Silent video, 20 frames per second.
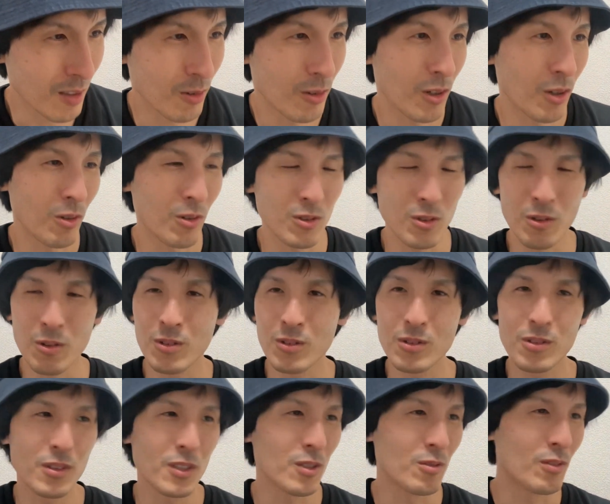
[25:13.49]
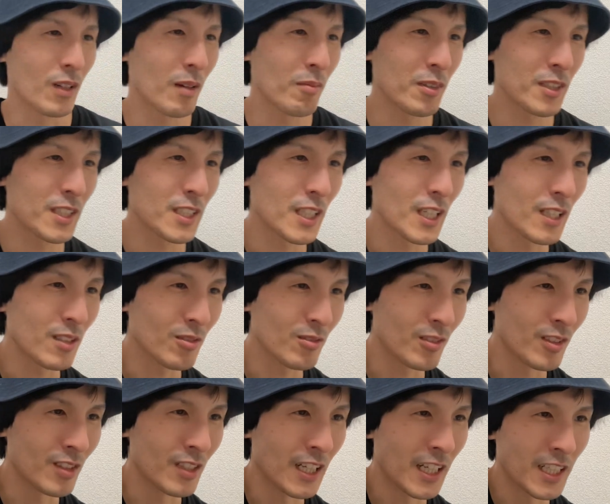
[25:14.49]
これこそ本当に裏飯やと
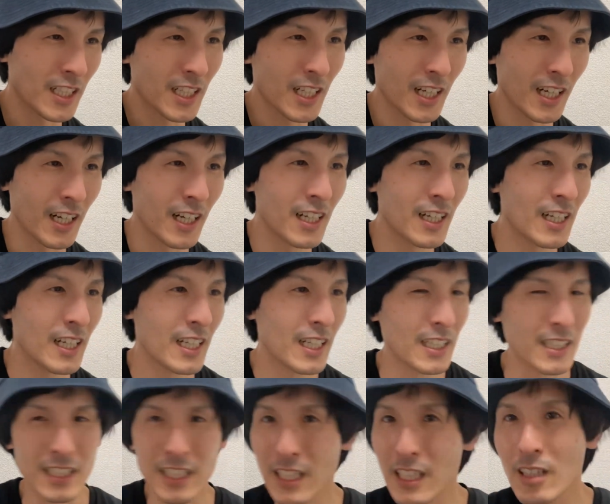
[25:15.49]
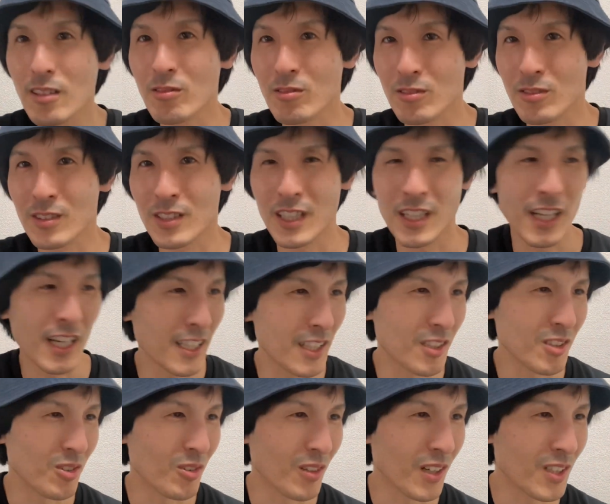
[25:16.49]
何かが出てくるんじゃないで
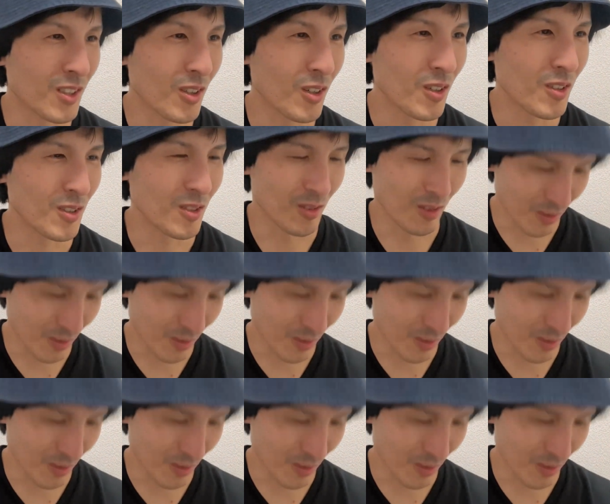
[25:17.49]
しょうかという